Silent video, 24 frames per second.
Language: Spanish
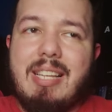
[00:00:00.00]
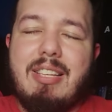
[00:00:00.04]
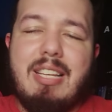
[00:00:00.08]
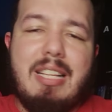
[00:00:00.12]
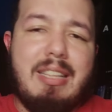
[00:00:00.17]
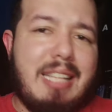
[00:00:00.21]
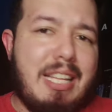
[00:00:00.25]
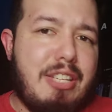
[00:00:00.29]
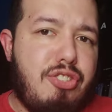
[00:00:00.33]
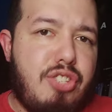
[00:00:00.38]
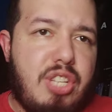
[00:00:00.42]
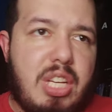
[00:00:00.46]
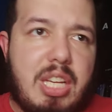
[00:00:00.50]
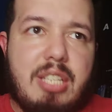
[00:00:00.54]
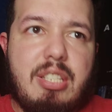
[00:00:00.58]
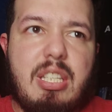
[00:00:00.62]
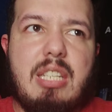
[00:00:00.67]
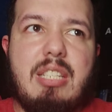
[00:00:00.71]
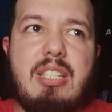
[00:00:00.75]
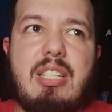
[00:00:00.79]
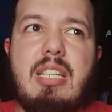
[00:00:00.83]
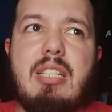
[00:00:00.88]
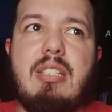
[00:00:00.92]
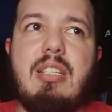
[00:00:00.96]
se sienten
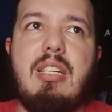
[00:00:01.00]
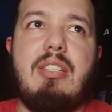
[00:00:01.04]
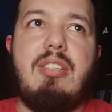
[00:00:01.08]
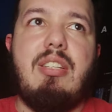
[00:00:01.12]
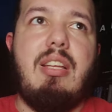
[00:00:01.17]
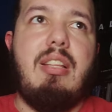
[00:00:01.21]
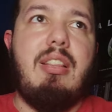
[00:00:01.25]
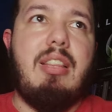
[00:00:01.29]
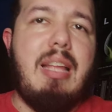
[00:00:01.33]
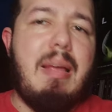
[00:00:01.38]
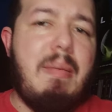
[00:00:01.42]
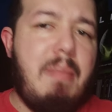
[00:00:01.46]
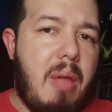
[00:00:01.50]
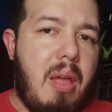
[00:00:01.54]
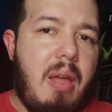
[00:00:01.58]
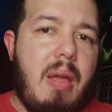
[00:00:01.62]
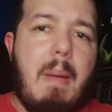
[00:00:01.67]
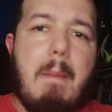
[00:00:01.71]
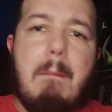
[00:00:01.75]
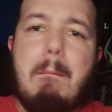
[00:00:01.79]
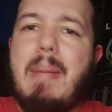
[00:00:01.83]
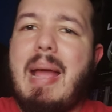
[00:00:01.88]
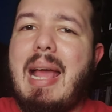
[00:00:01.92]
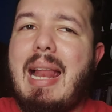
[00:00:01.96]
cheesy, sí, se sienten
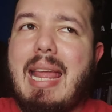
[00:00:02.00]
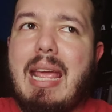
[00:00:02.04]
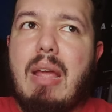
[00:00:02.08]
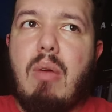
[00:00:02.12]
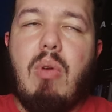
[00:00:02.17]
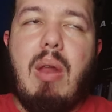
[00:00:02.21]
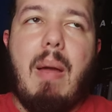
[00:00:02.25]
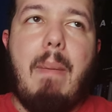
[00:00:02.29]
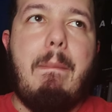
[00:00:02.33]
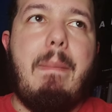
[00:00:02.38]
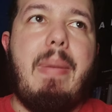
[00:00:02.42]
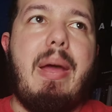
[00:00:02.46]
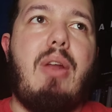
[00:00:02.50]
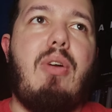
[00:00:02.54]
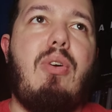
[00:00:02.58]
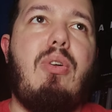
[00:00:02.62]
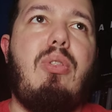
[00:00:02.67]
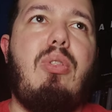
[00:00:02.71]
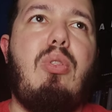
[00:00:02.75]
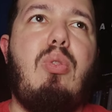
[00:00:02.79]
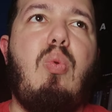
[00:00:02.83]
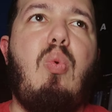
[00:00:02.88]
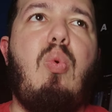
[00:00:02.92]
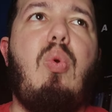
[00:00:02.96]
películas,
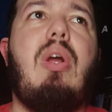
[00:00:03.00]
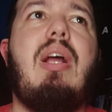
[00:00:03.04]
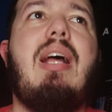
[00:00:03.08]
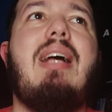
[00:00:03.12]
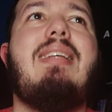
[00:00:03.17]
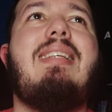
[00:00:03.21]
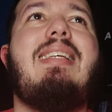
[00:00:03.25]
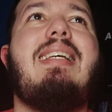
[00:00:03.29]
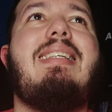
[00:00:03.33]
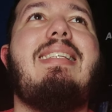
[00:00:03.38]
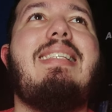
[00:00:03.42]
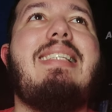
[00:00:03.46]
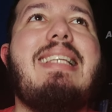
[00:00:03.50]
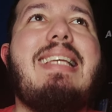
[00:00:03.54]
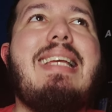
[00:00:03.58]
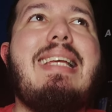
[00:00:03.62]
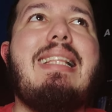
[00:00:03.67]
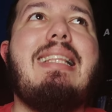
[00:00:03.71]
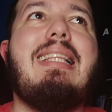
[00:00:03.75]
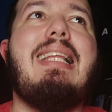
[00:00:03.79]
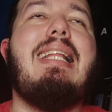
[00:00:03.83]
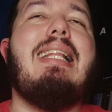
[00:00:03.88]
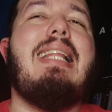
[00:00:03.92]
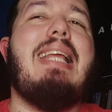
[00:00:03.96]
pero nunca se
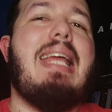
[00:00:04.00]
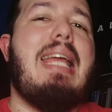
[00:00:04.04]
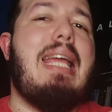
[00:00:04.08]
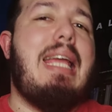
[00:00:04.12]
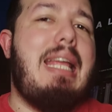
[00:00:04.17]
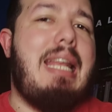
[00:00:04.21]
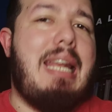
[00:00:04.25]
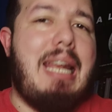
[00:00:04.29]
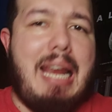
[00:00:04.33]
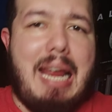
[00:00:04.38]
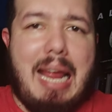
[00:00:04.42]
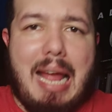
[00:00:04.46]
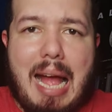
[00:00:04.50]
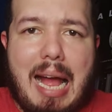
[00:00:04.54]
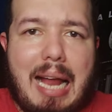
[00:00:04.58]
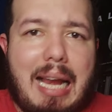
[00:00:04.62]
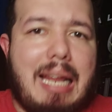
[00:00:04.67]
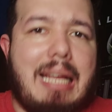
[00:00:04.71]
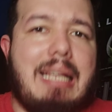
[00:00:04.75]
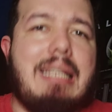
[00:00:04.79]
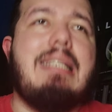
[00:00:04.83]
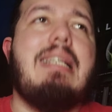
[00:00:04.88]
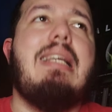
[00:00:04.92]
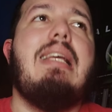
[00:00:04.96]
sienten
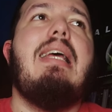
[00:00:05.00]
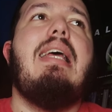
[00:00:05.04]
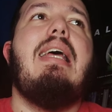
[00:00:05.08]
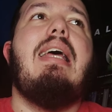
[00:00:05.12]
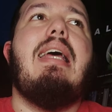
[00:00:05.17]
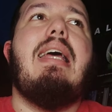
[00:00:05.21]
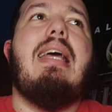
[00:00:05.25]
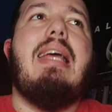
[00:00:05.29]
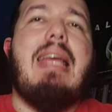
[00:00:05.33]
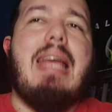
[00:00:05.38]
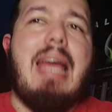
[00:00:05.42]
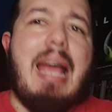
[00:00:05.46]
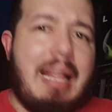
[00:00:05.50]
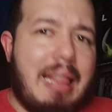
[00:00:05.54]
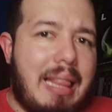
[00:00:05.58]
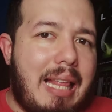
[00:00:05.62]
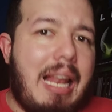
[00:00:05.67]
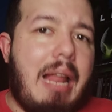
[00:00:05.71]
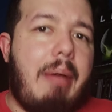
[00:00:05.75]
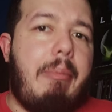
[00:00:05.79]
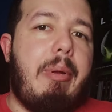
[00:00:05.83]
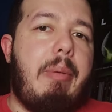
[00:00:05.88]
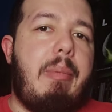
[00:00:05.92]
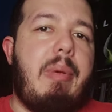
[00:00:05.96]
irreales esta
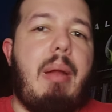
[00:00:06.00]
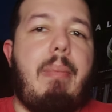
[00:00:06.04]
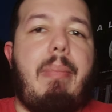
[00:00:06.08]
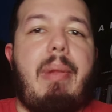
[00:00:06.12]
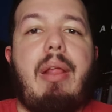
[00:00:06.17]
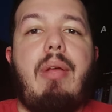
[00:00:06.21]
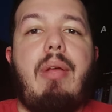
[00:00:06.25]
es la primera